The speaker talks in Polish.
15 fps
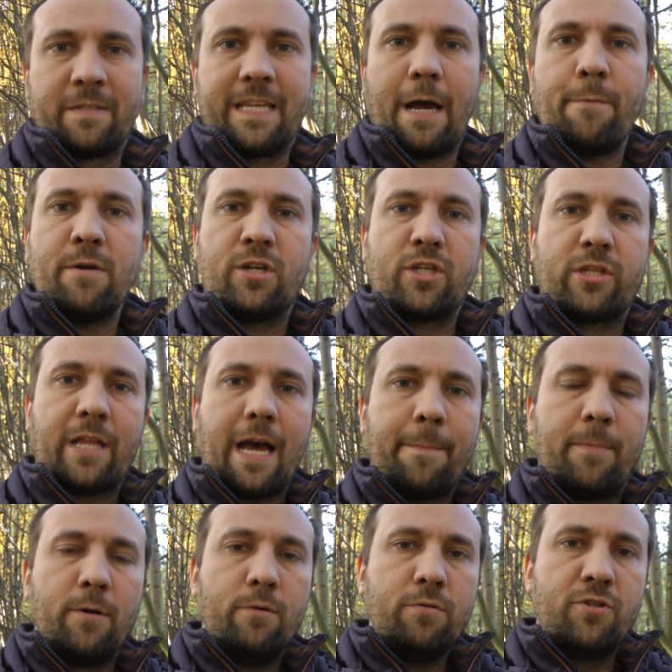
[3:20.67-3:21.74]
cały
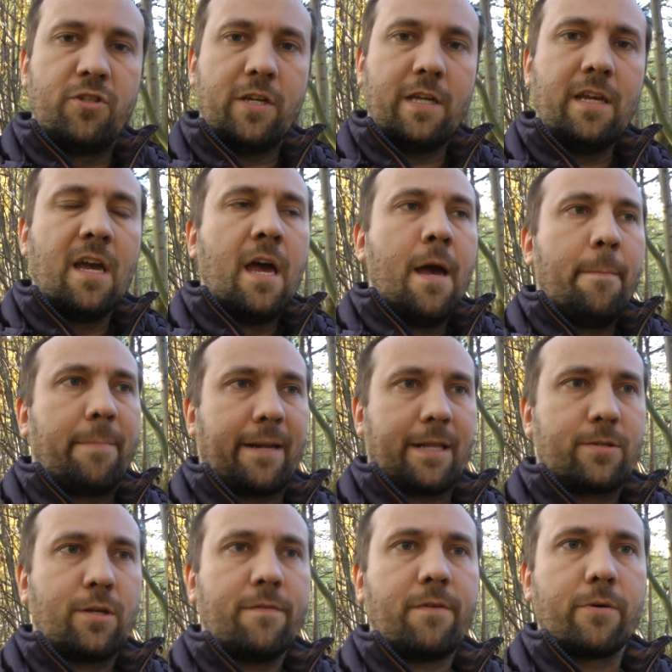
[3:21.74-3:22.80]
sztab ludzi
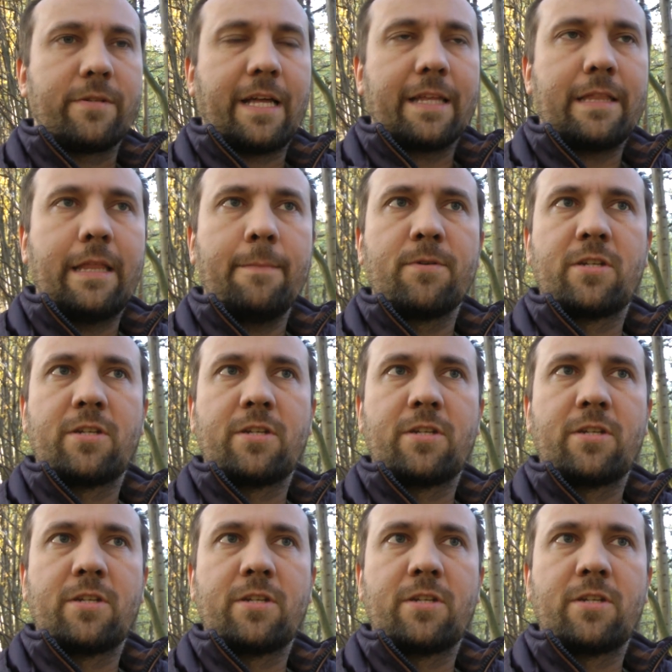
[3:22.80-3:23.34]
pracował nad tym,